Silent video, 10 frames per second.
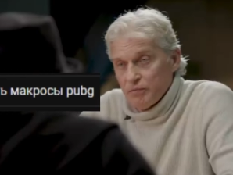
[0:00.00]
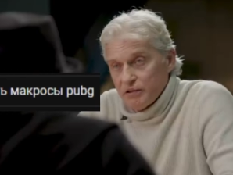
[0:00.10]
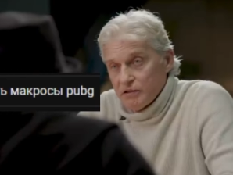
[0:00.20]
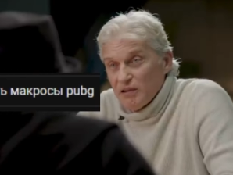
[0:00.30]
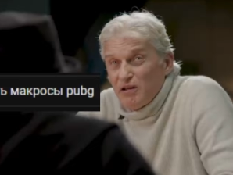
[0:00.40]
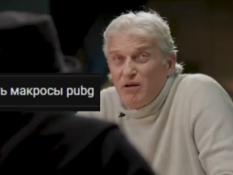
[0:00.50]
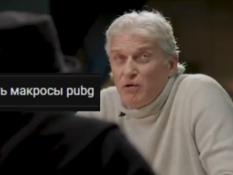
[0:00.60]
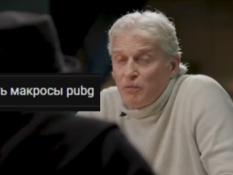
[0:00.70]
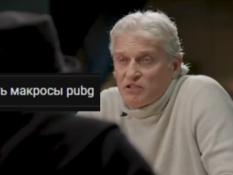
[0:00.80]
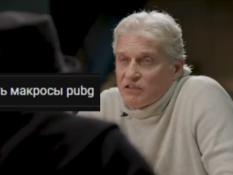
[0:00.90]
просто. Я,
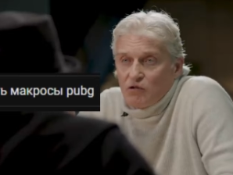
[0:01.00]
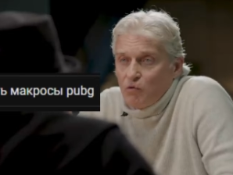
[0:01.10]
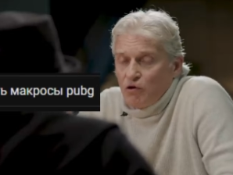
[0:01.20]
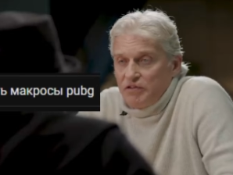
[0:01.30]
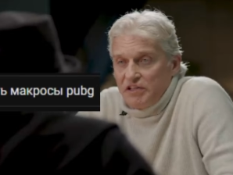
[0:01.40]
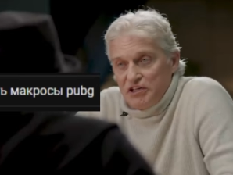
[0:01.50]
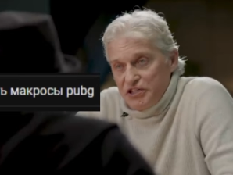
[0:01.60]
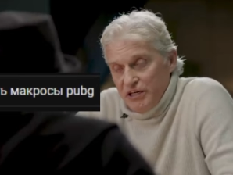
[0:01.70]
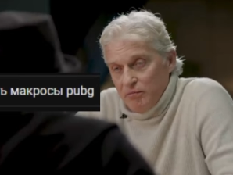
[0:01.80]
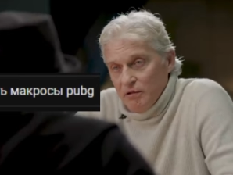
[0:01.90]
я просто на том уровне даже
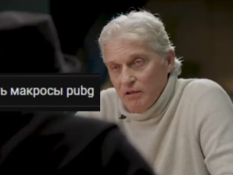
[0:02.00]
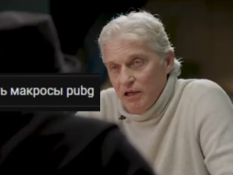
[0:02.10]
не был.